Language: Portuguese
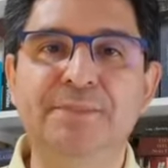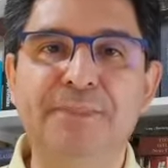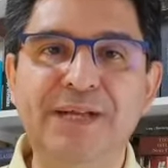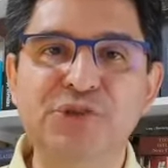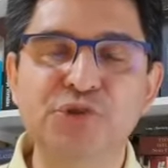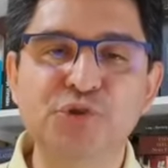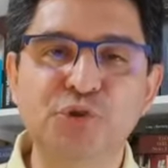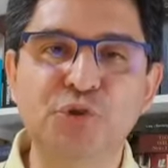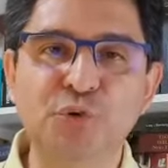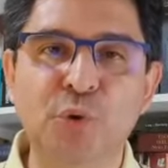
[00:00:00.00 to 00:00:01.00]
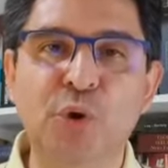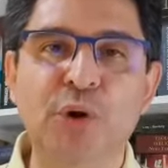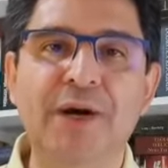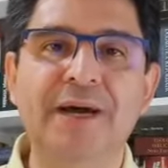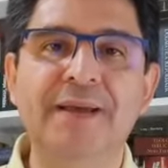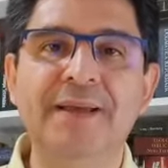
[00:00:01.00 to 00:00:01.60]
pastor,